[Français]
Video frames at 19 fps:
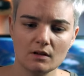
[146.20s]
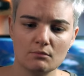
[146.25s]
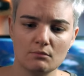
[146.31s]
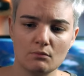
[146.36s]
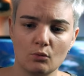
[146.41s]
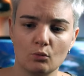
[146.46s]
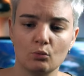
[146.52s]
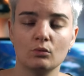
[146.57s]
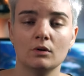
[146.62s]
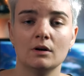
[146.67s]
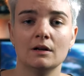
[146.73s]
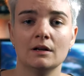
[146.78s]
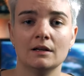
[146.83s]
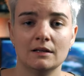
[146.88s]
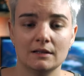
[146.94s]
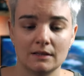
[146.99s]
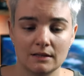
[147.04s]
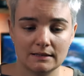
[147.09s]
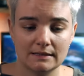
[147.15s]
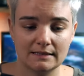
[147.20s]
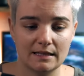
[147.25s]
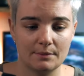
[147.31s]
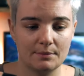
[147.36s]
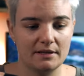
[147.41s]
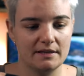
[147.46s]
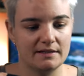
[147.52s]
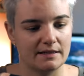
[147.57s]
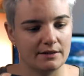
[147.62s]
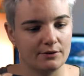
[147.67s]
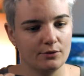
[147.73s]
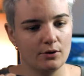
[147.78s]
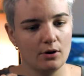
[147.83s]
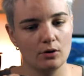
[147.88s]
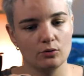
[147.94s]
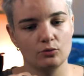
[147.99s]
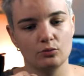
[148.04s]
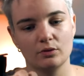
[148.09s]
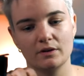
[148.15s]
mon
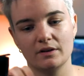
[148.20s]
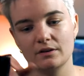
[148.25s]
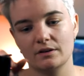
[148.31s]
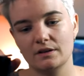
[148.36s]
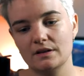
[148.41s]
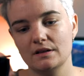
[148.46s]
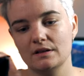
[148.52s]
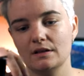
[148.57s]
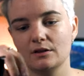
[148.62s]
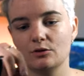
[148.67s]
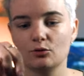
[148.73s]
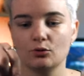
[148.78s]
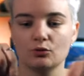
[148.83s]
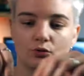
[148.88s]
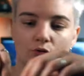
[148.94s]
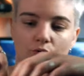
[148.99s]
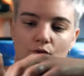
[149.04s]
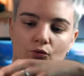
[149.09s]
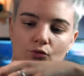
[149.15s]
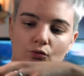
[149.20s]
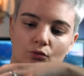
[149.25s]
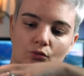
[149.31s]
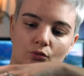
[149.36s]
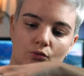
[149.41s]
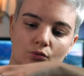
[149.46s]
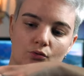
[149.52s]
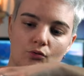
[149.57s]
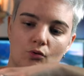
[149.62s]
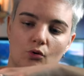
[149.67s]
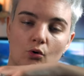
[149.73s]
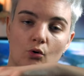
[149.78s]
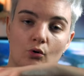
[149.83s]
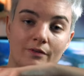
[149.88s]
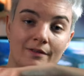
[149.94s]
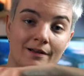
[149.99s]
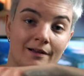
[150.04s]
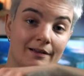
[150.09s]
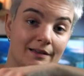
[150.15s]
stabilisateur, donc qui n'est autre que le
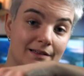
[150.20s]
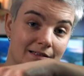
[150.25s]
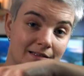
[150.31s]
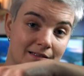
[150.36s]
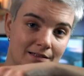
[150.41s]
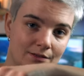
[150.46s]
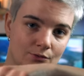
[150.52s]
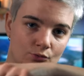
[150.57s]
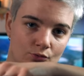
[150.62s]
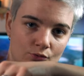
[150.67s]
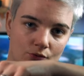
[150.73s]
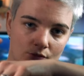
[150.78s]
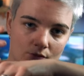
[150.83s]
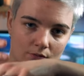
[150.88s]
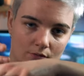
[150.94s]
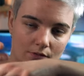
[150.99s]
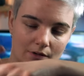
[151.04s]
Ronin SC2.